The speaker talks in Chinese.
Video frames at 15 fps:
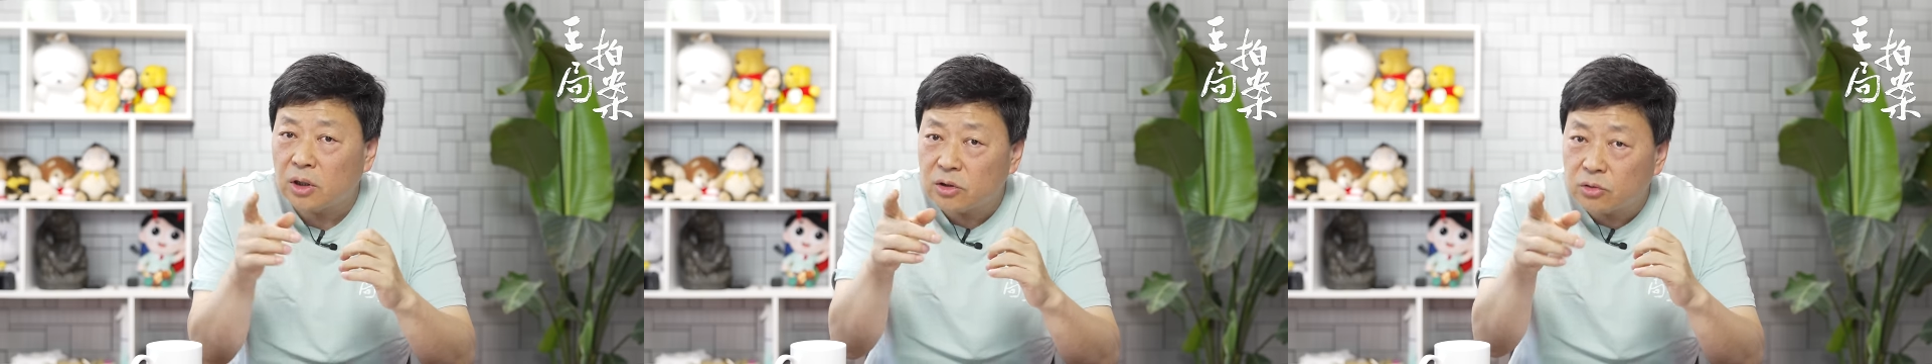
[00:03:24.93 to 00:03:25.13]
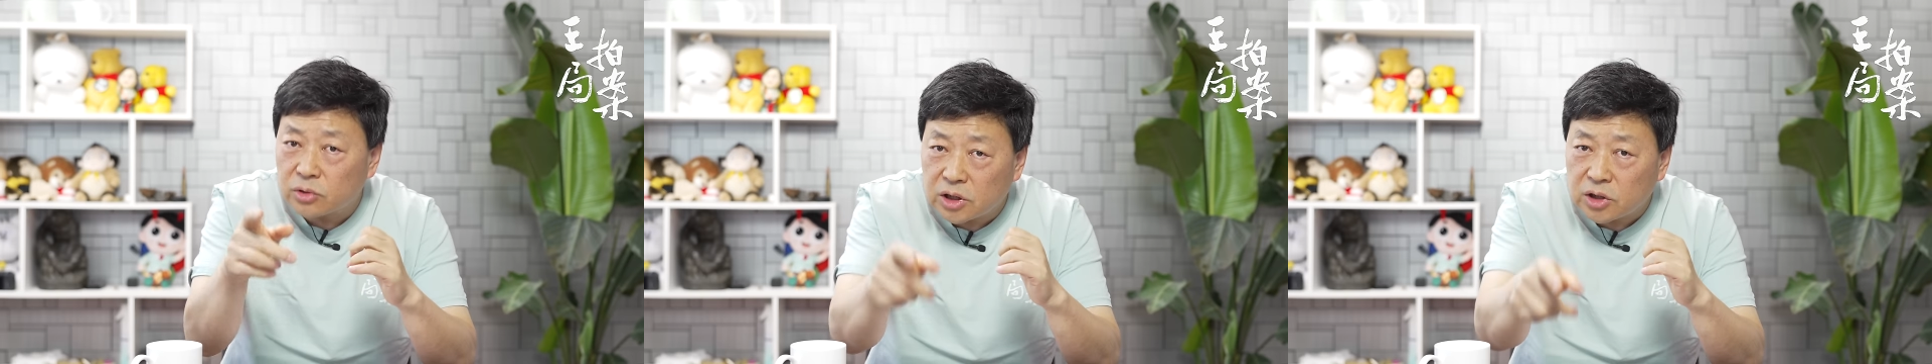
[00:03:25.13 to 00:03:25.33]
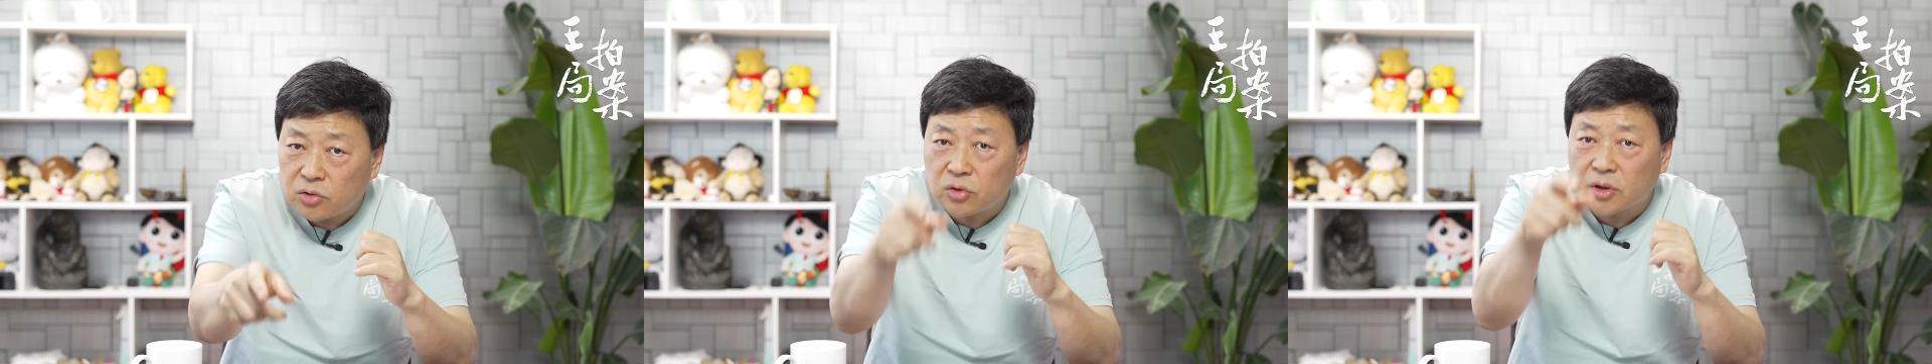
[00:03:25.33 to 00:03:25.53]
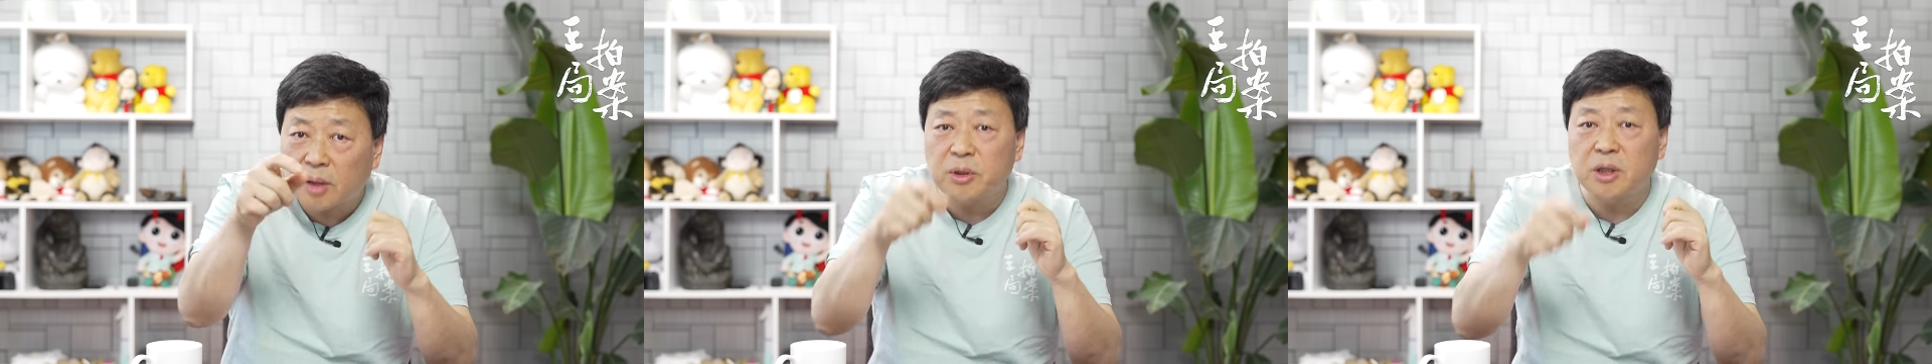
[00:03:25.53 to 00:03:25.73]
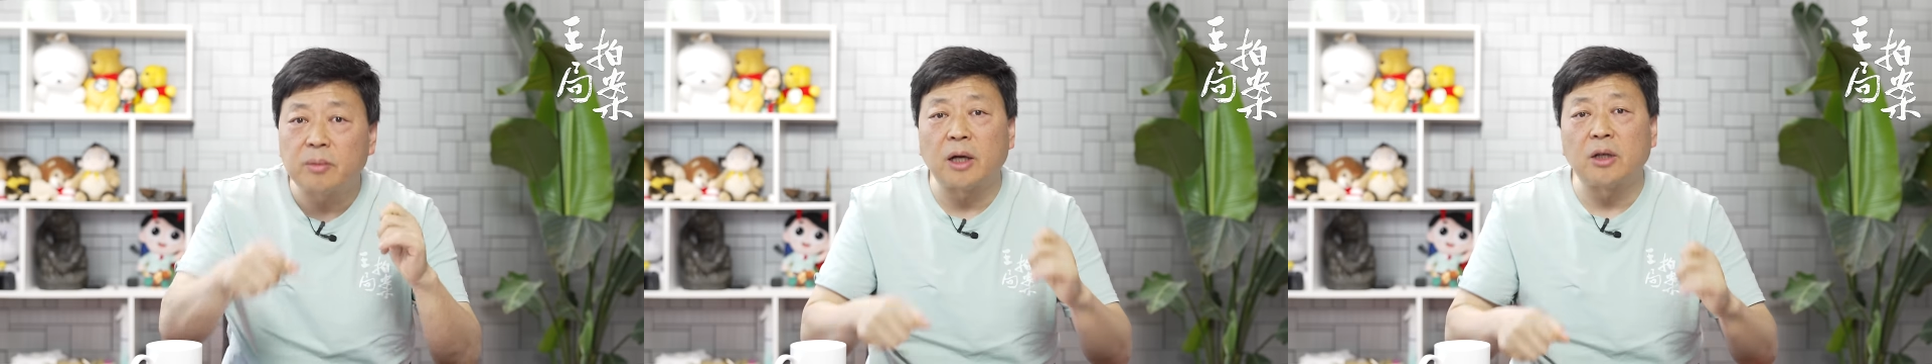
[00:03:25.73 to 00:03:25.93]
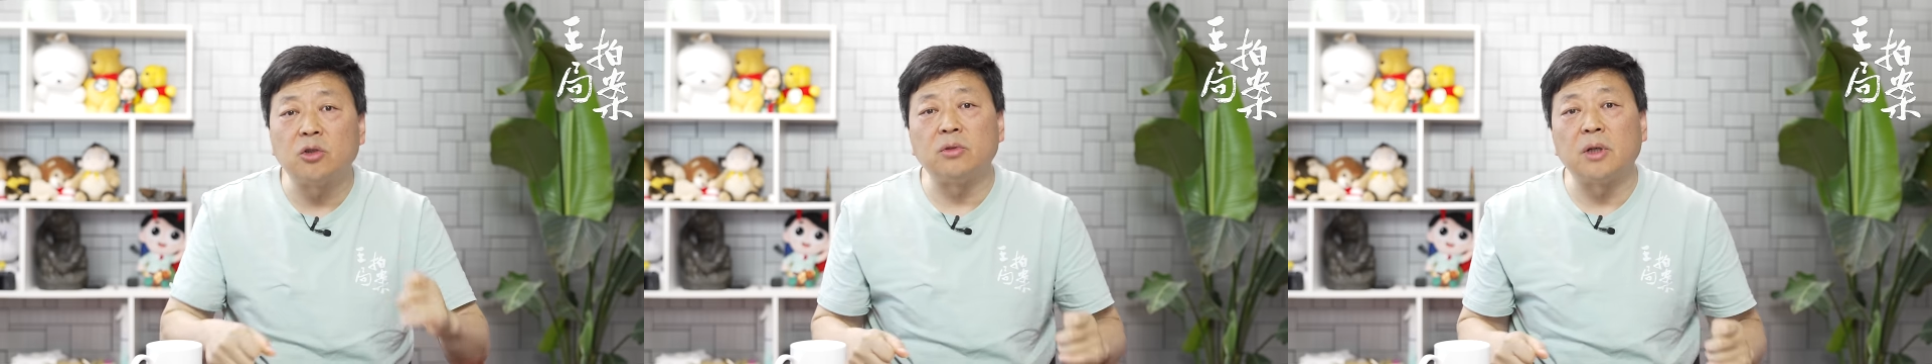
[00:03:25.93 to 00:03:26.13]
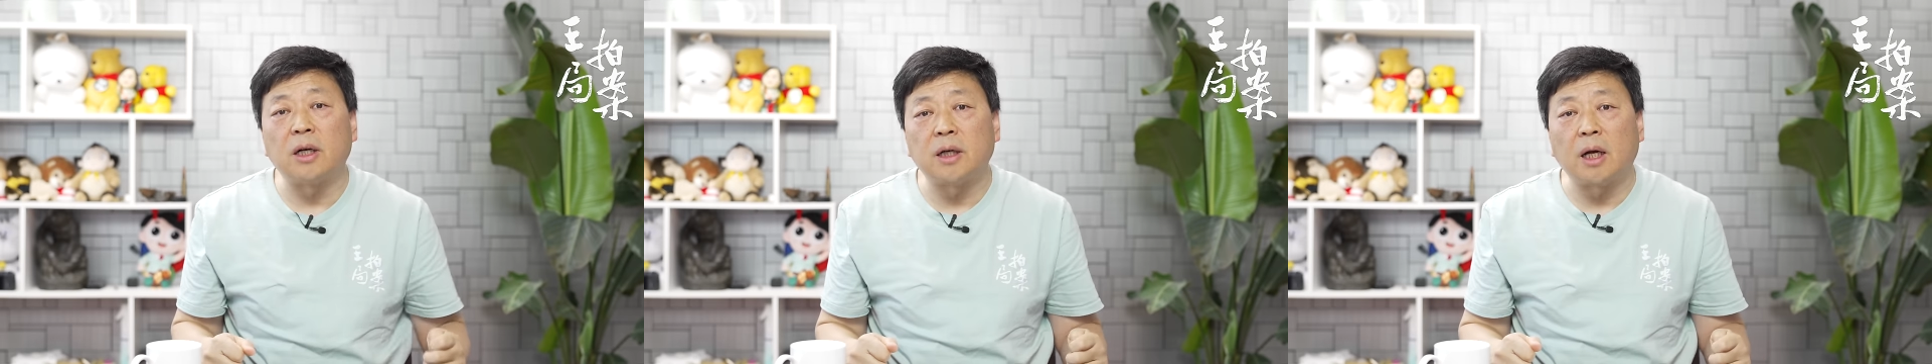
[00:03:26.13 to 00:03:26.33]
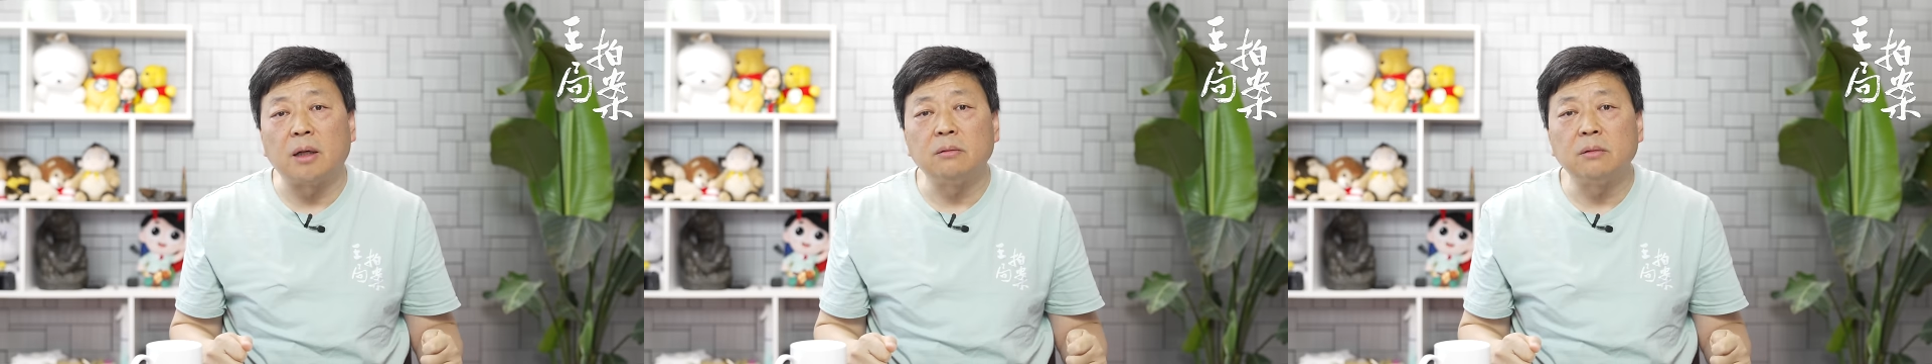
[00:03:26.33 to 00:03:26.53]
人就继续来批判钟闪
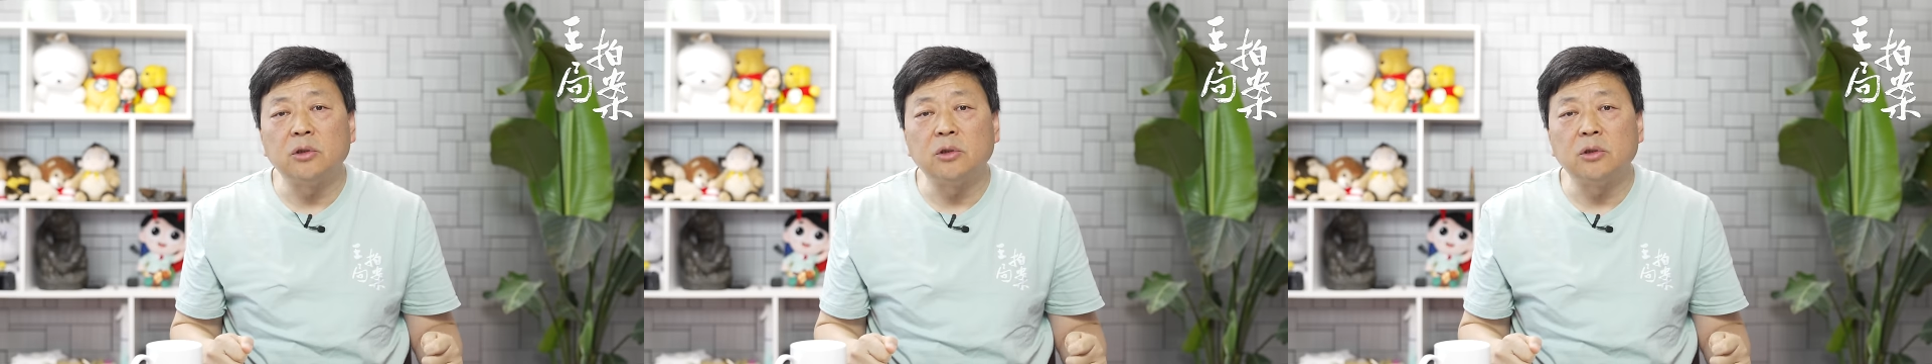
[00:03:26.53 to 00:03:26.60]
闪，